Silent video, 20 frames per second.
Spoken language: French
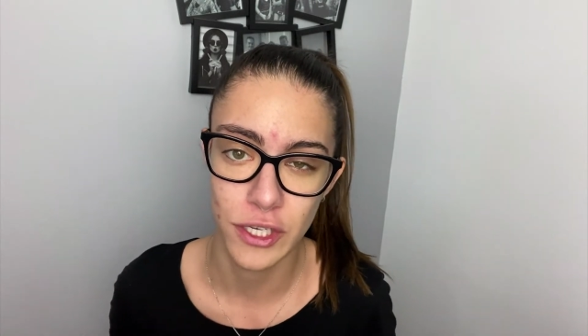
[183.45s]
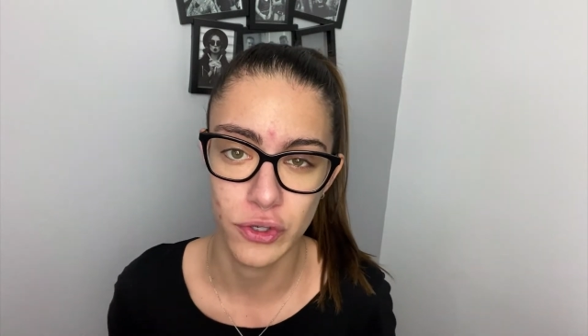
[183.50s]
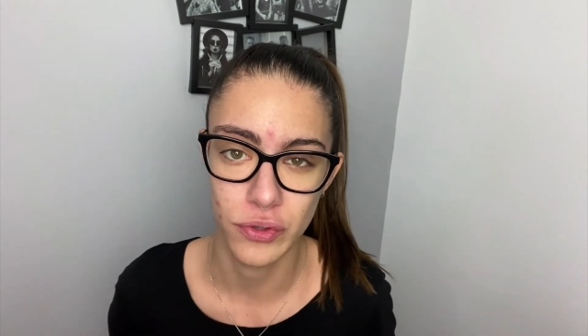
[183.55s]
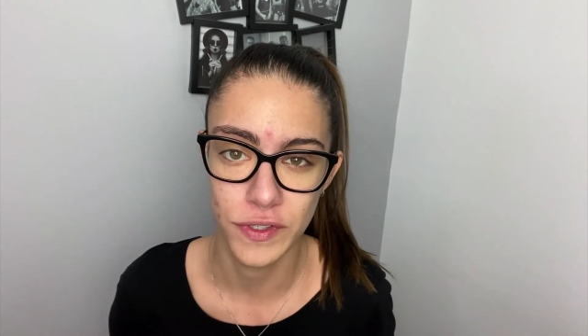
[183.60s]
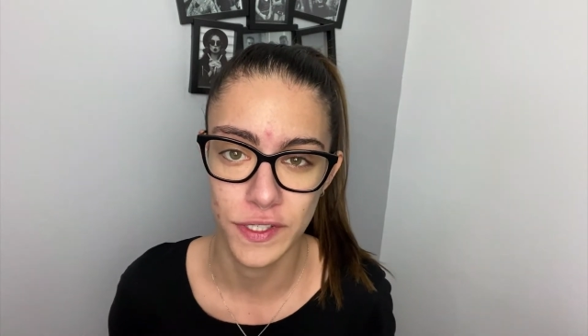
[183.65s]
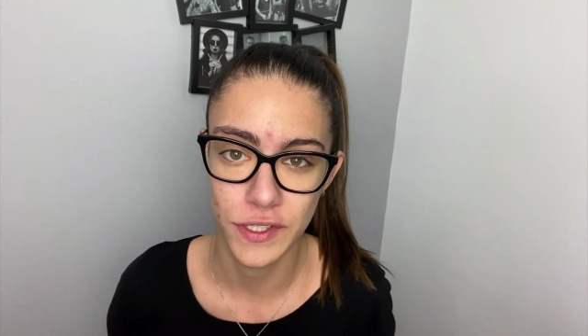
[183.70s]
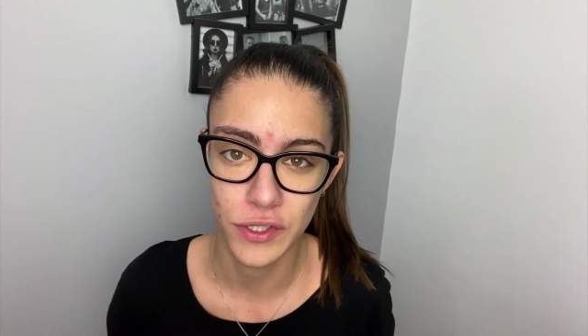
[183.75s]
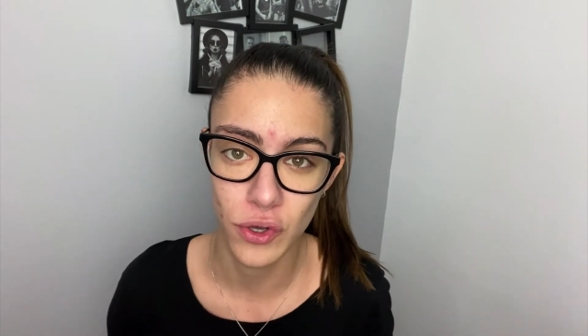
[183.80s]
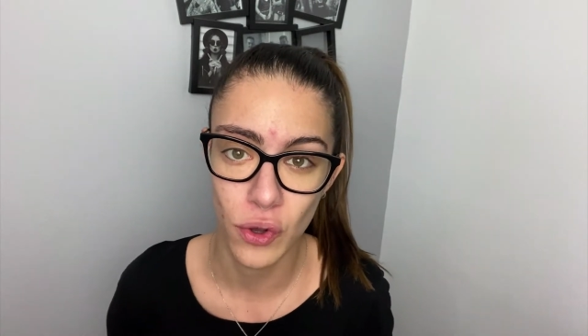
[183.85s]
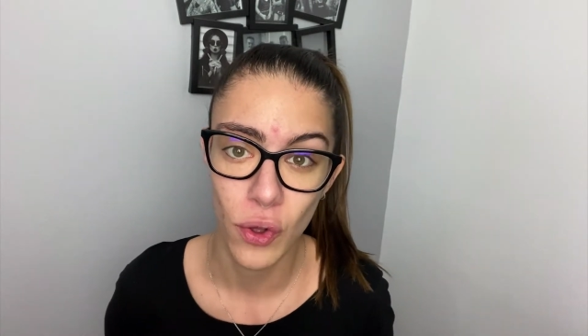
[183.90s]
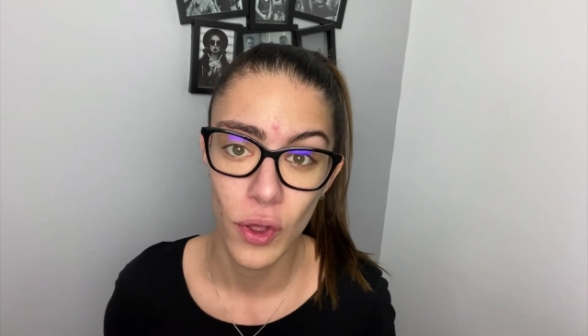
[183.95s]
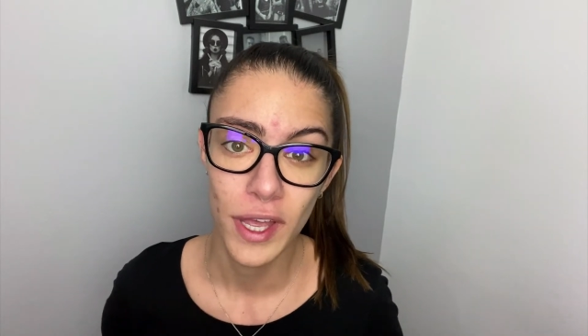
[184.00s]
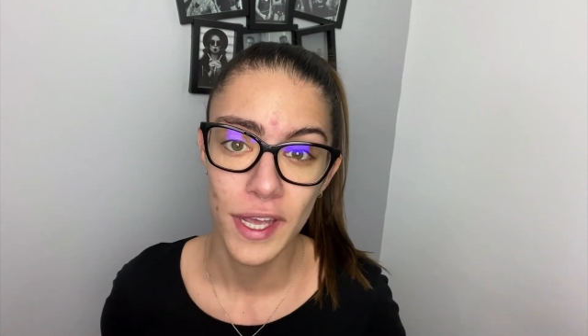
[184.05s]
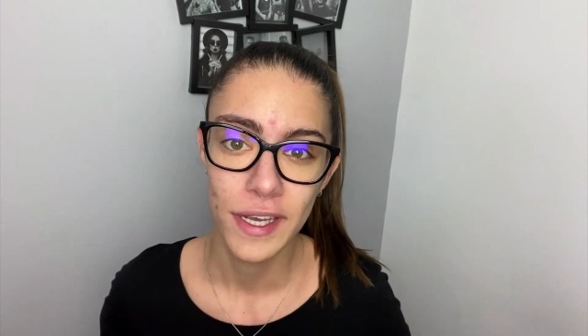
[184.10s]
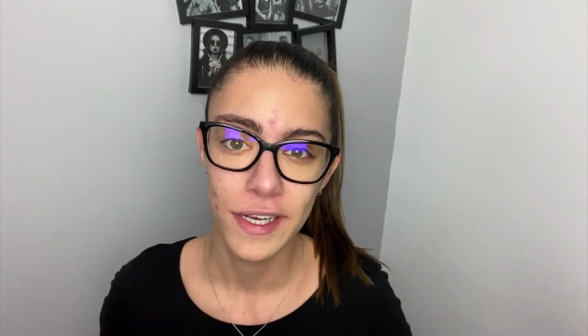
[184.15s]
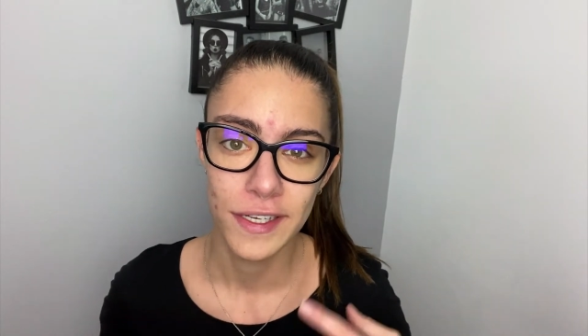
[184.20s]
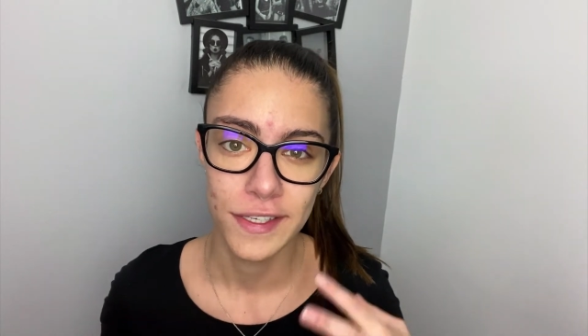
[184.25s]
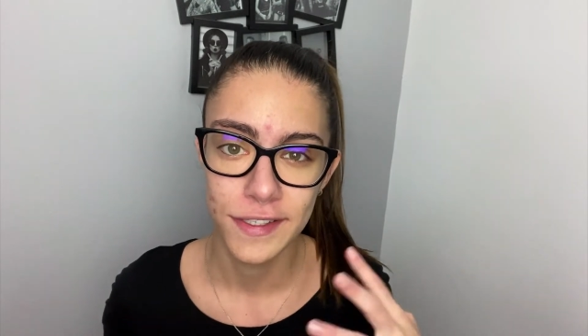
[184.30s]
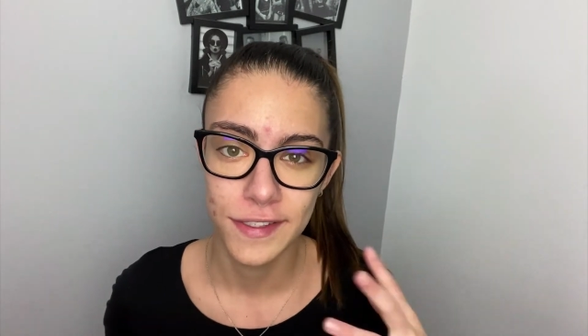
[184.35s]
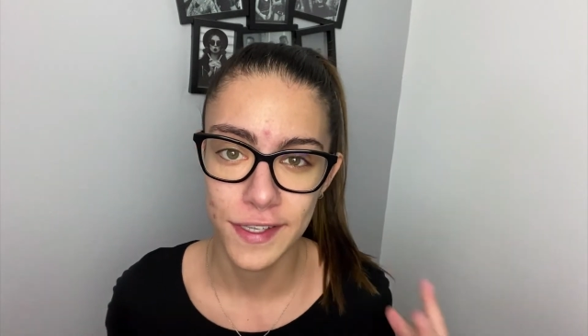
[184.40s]
en disant
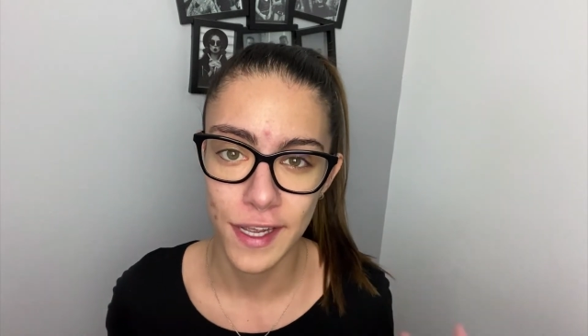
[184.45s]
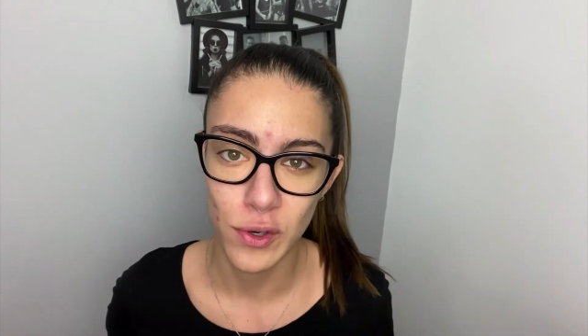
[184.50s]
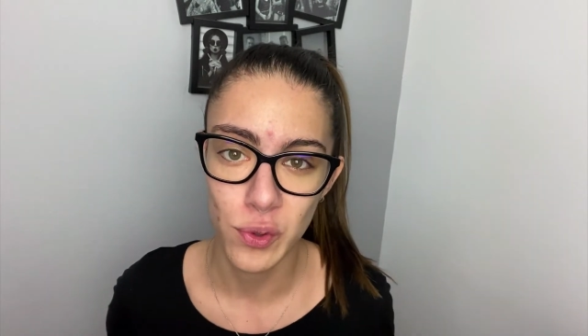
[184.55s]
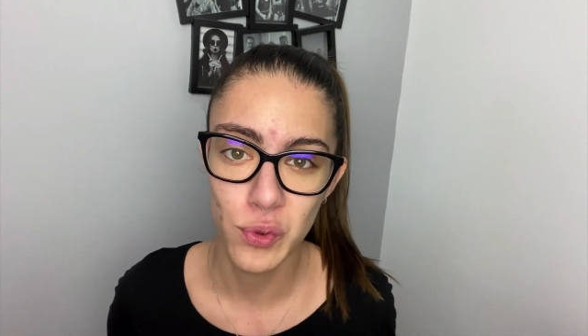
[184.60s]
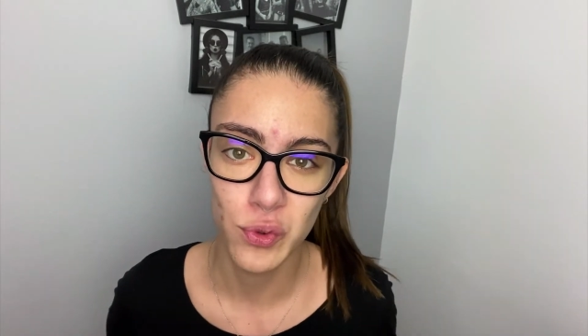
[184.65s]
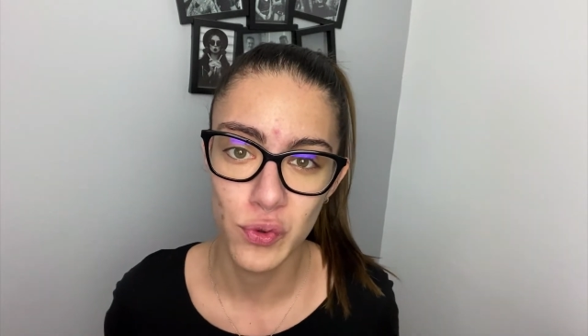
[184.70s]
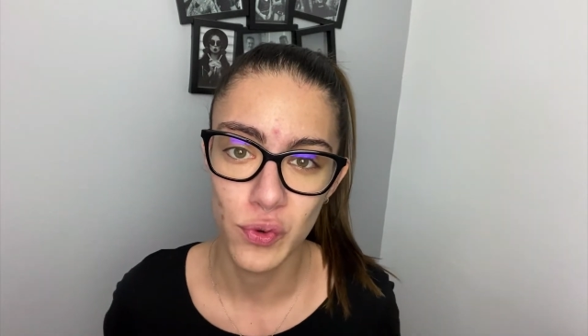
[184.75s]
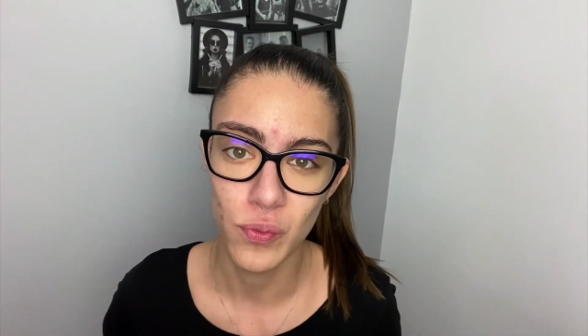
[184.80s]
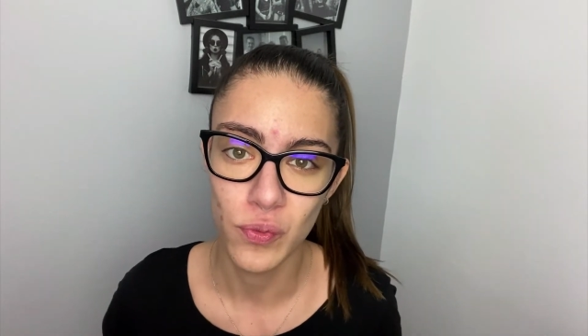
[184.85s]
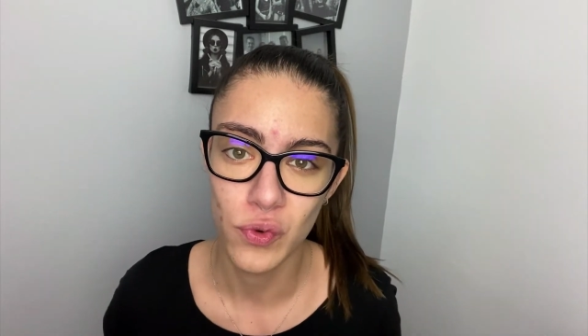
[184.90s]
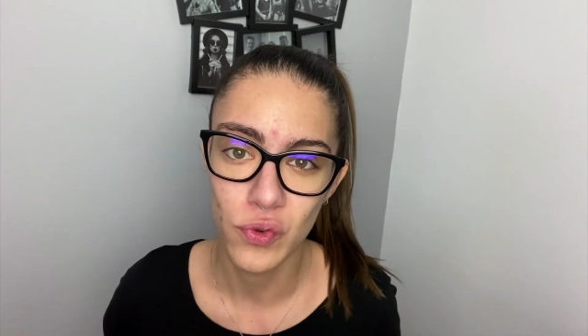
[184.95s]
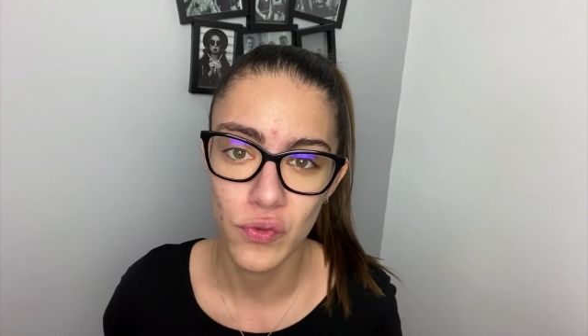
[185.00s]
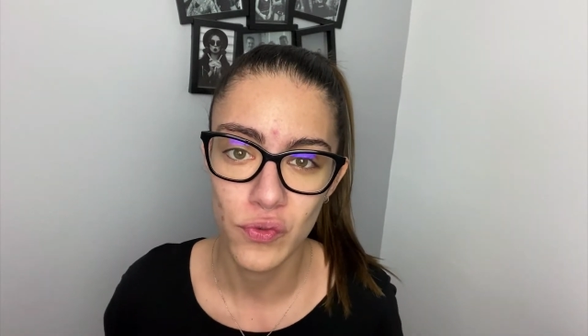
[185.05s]
Salut tout le monde,